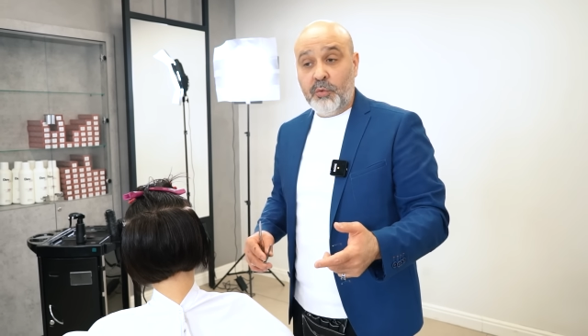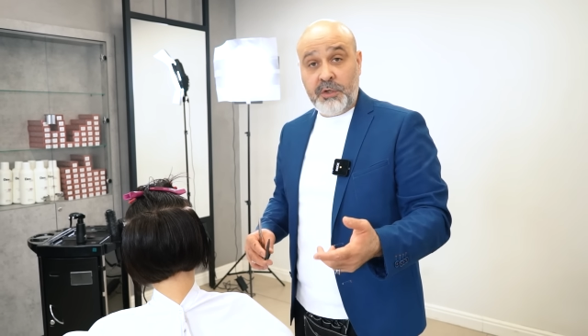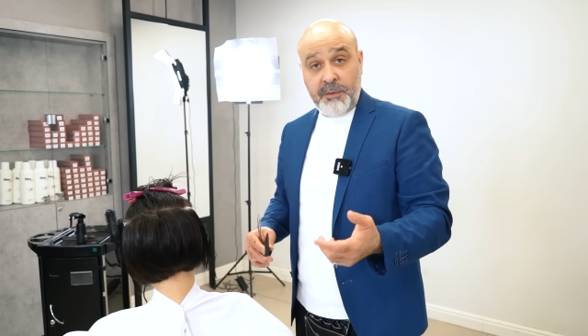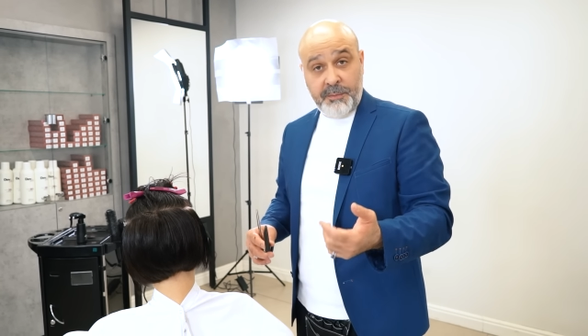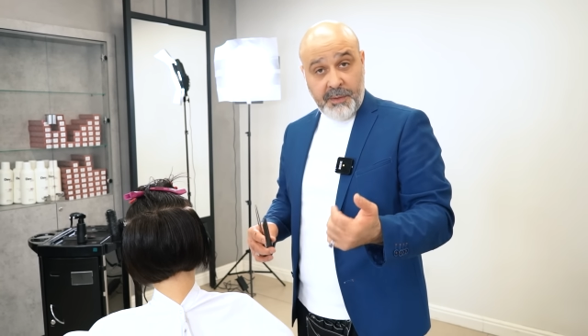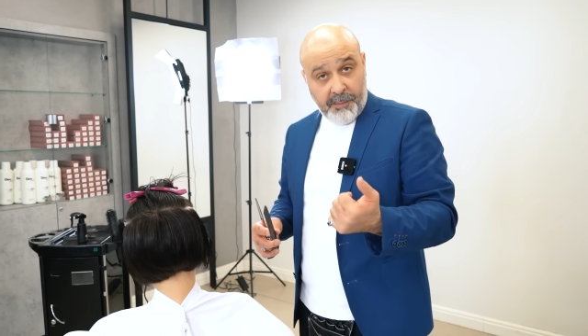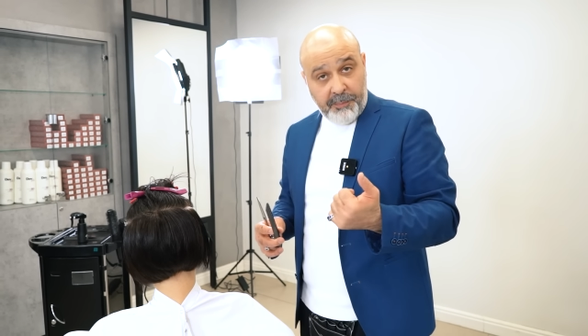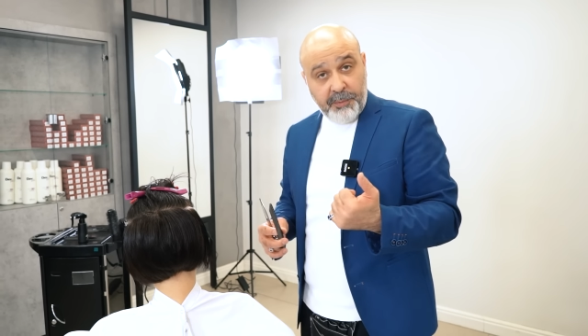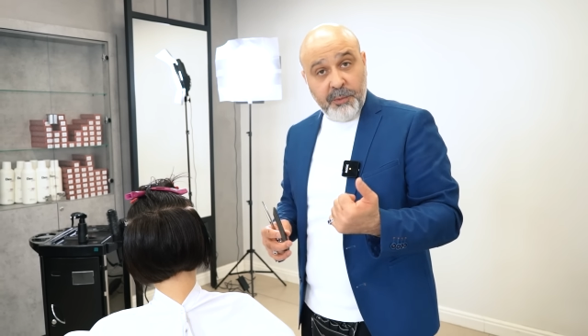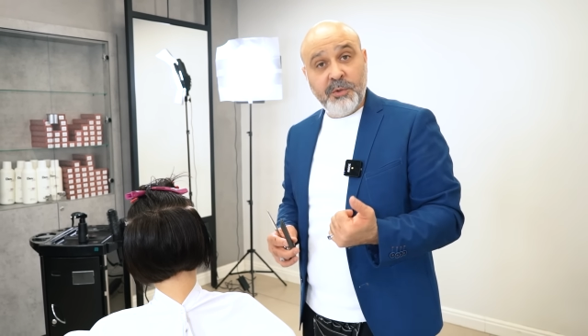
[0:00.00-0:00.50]
у
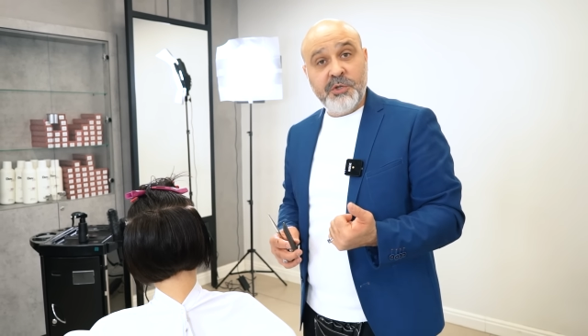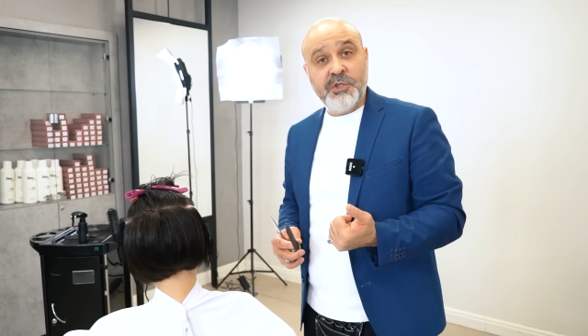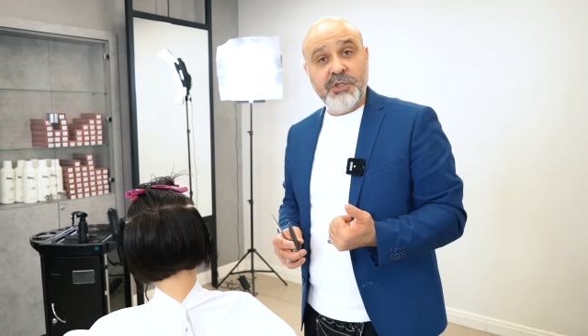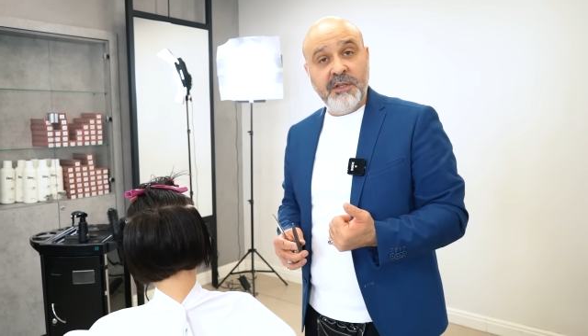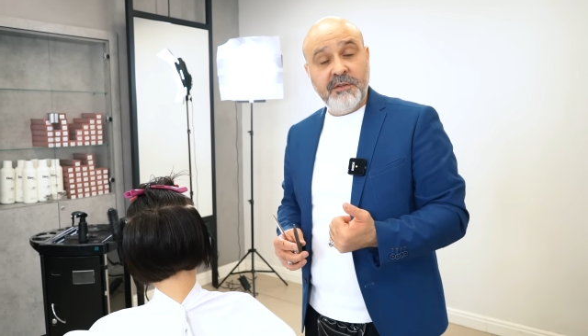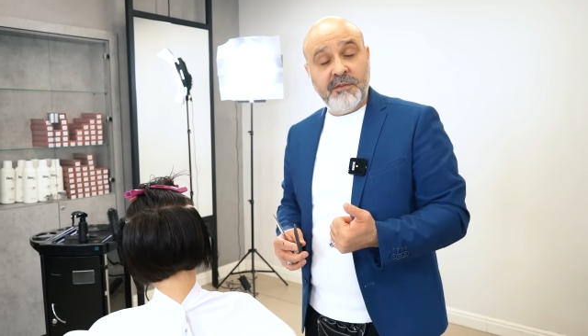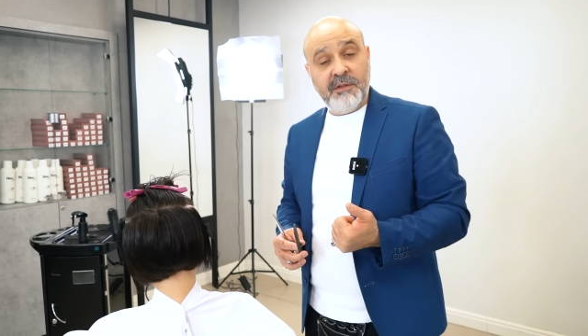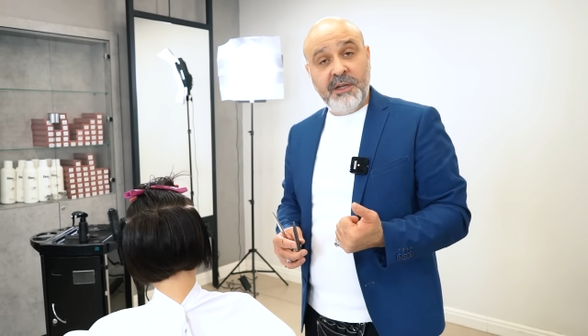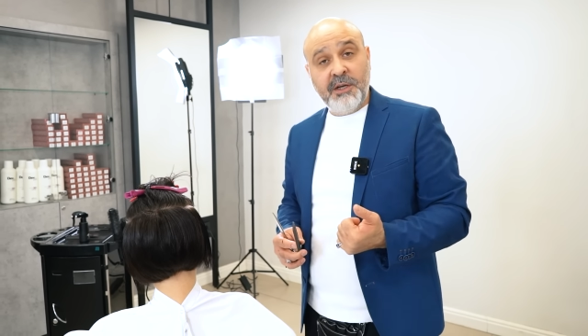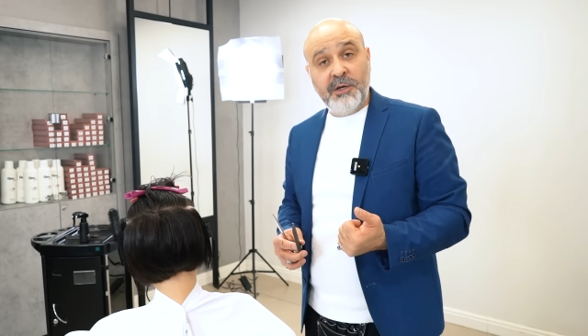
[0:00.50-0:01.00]
тебя
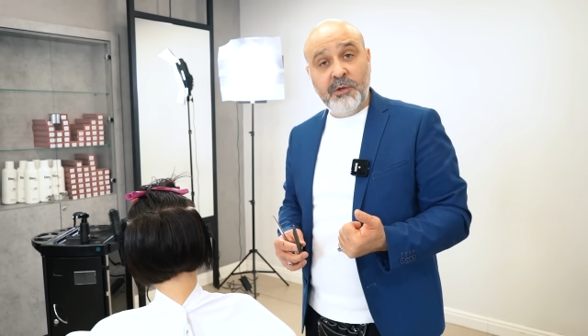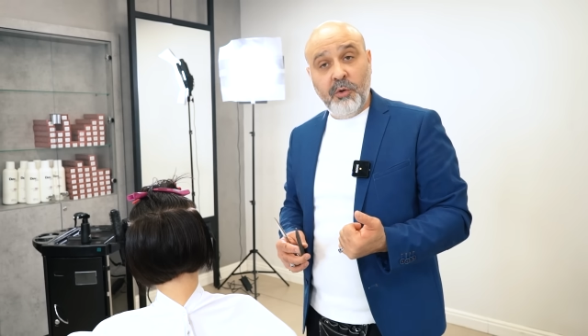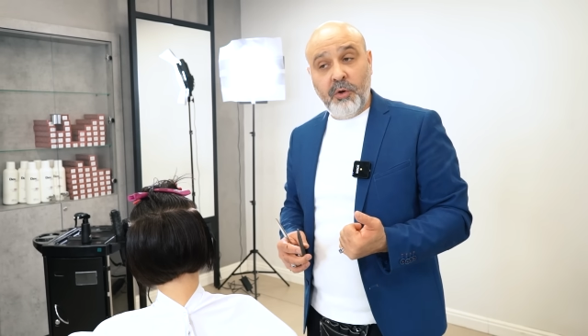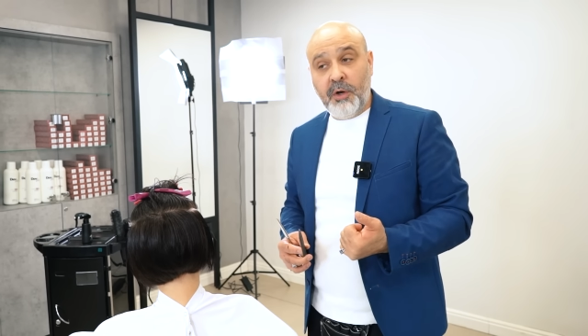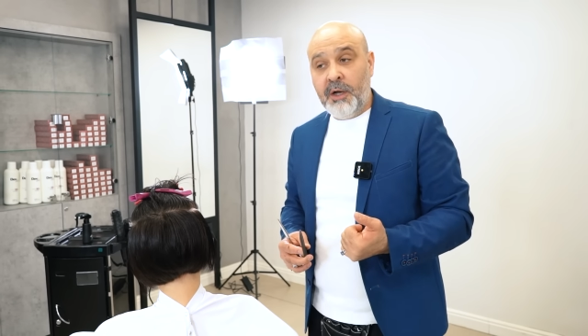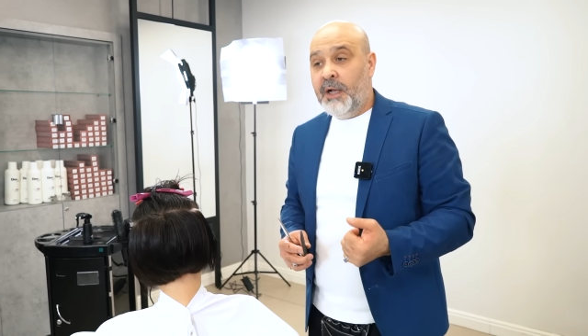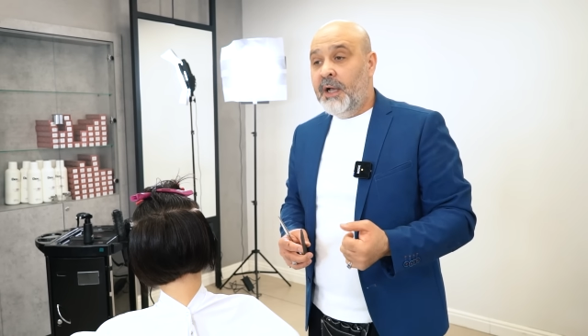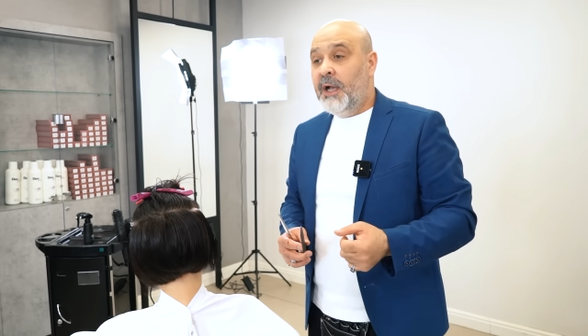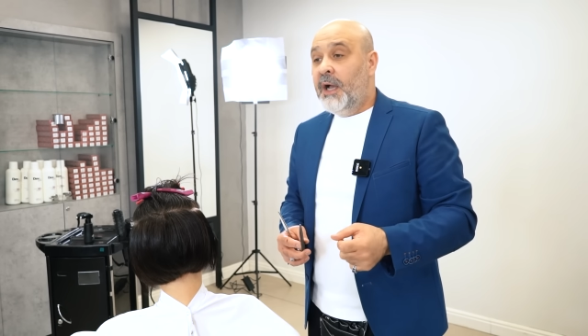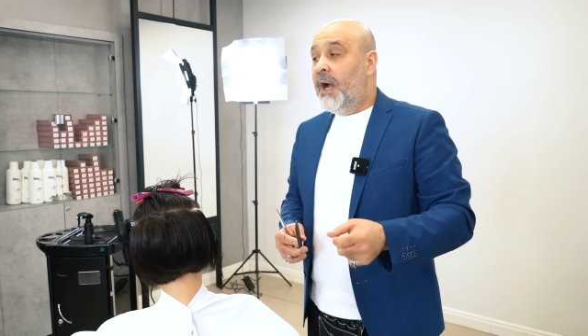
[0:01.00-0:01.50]
получилось,
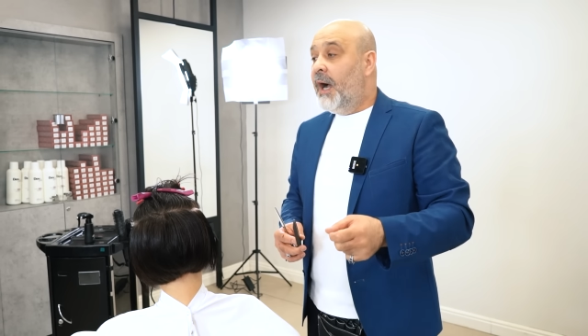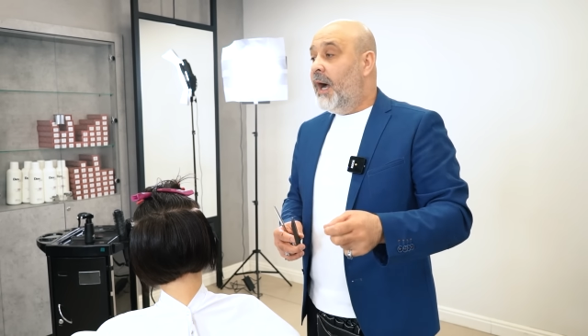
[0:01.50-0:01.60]
легло.